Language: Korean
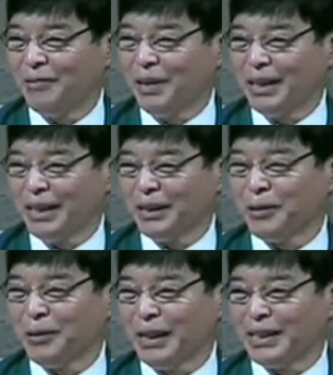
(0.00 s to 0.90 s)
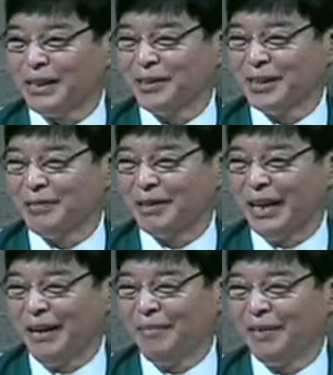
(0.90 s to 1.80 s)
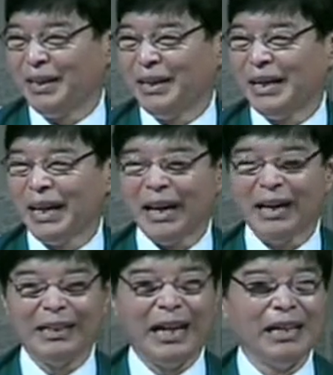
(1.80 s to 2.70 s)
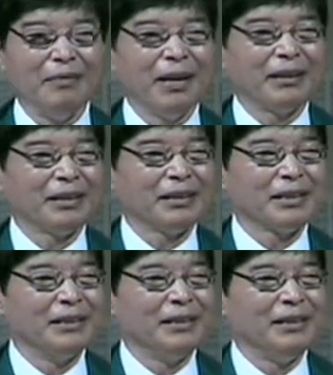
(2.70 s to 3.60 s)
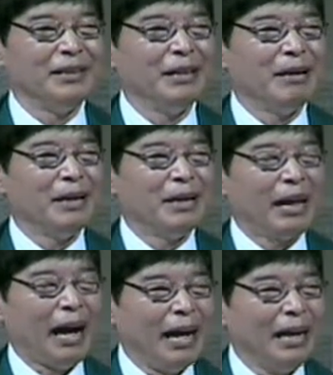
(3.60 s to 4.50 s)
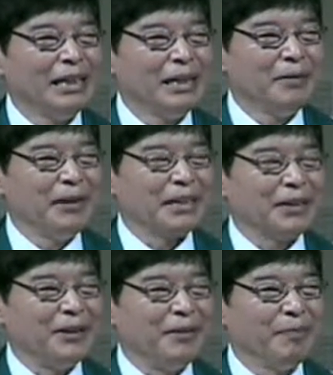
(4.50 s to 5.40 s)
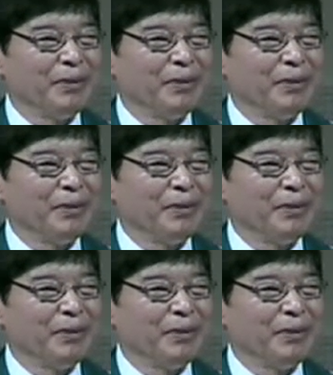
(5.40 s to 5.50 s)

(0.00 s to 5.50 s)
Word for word: 왜 기도를 하신 것입니까? 하나님의 뜻을 알기 위해서,